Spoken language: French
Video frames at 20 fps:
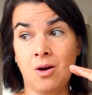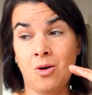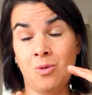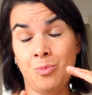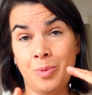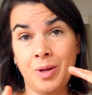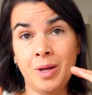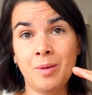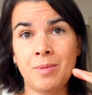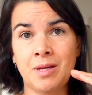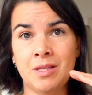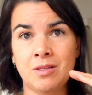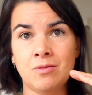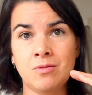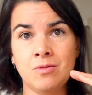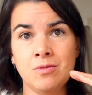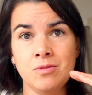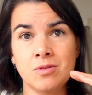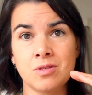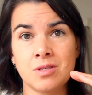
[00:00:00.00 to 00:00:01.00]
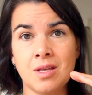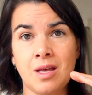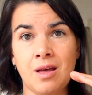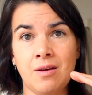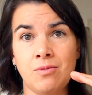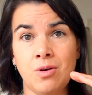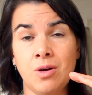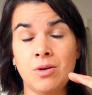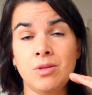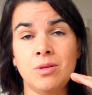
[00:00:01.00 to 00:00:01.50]
en permanence
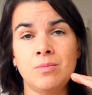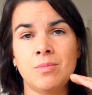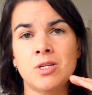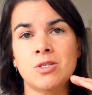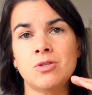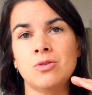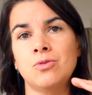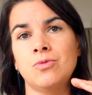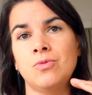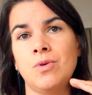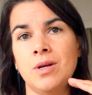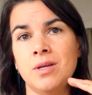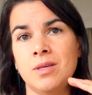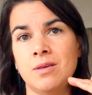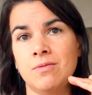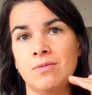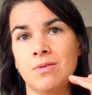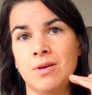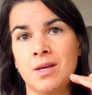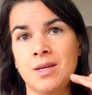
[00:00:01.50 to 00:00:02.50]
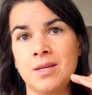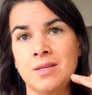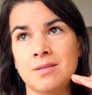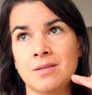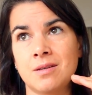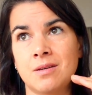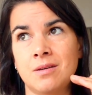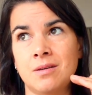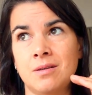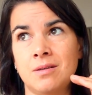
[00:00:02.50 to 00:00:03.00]
avoir une image de toi qui va
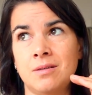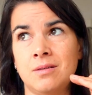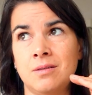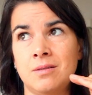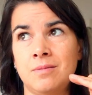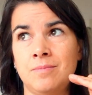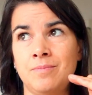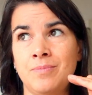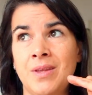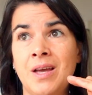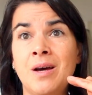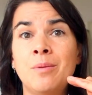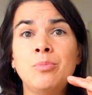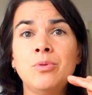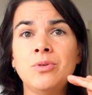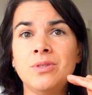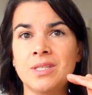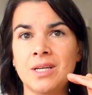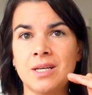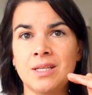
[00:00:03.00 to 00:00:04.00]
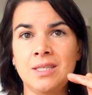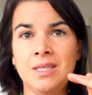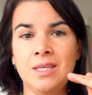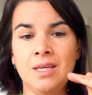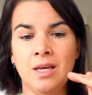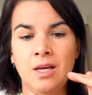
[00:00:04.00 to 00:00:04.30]
être euh, un peu ternie.